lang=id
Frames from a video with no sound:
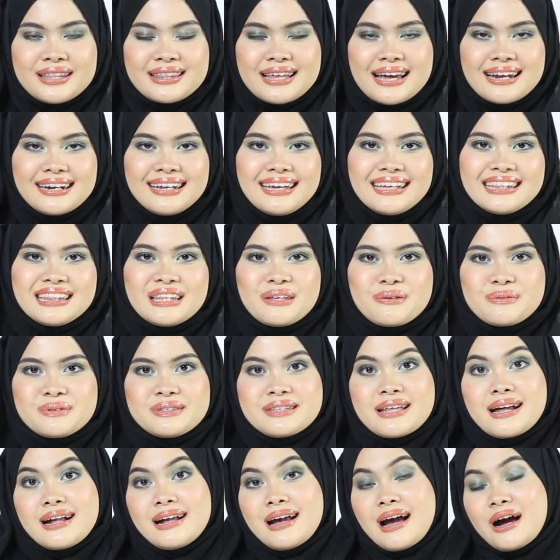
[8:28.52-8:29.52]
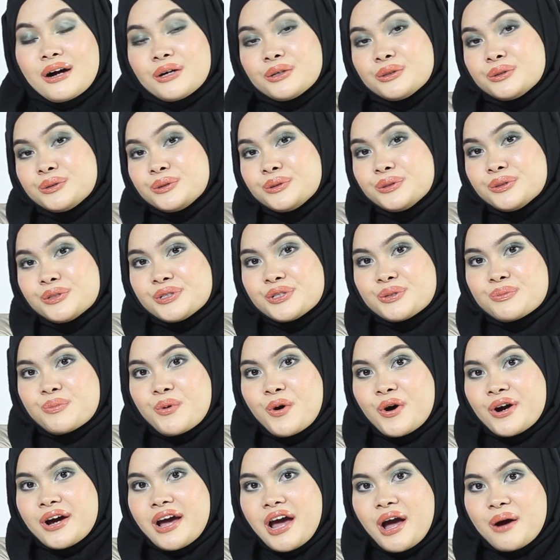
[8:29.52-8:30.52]
dia tadi tips dari aku,
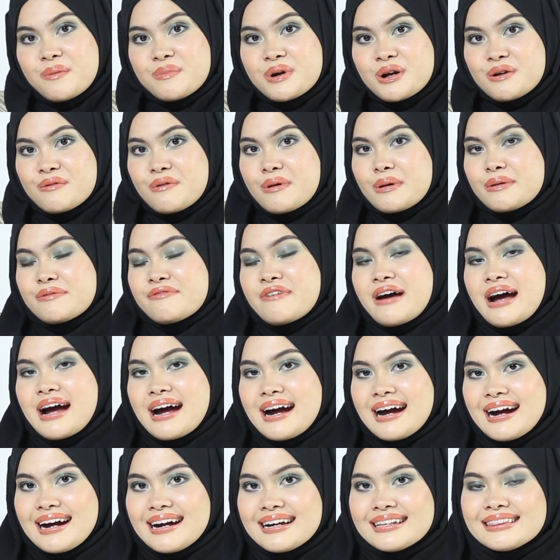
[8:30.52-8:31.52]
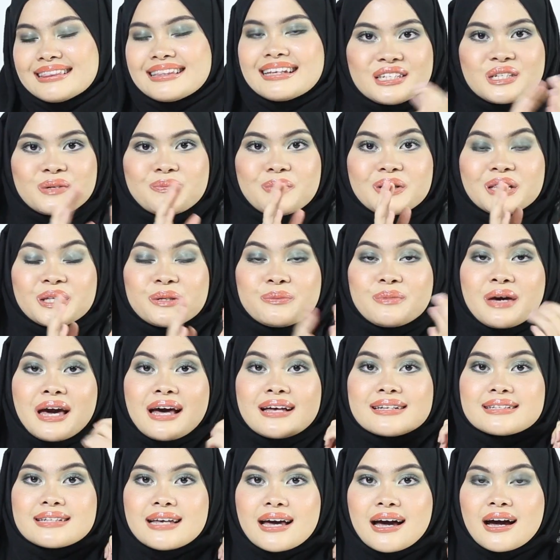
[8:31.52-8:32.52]
semoga bermanfaat. Seperti
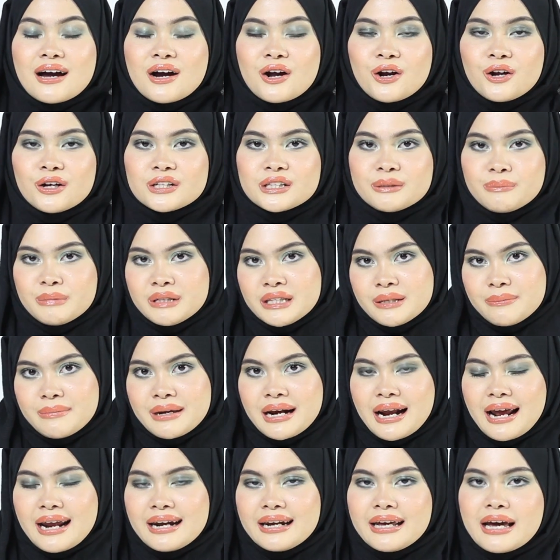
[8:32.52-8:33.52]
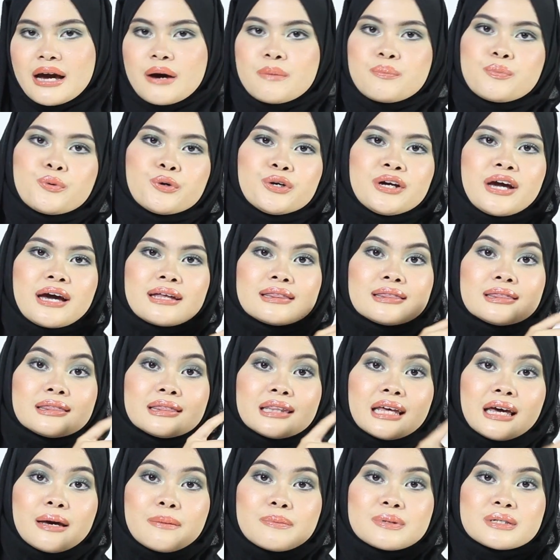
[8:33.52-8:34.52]
biasa, kalau teman-teman lainnya punya
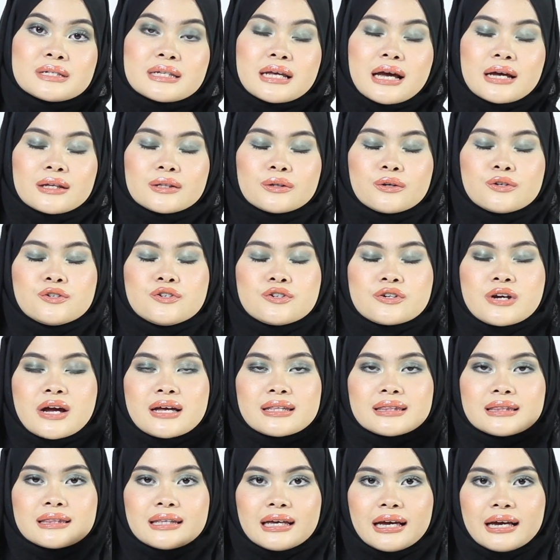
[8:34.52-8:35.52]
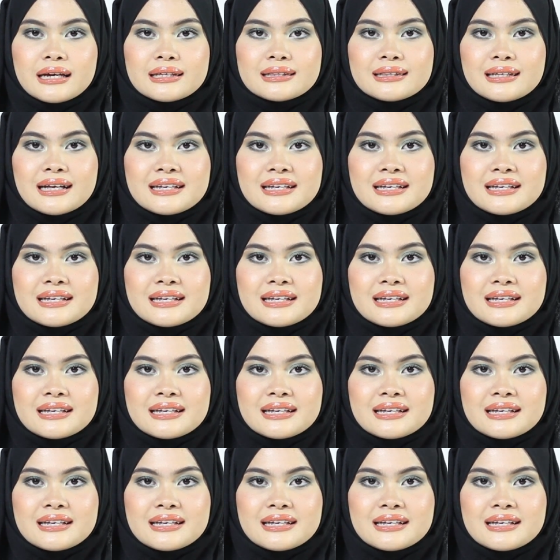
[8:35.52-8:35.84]
tips atau juga trik